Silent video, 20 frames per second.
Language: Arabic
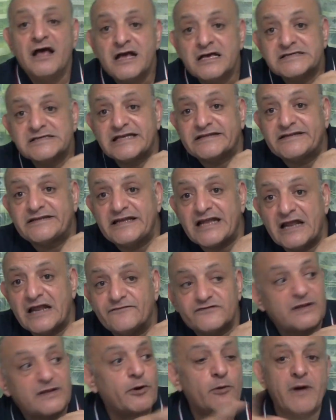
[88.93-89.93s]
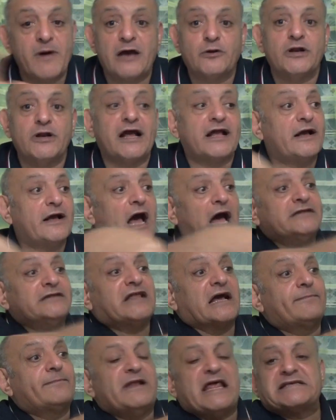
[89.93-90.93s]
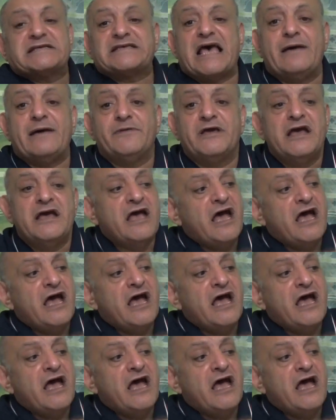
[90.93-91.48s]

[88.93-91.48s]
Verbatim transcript: 60000 طب هم قالوا لك عندك بالاسامي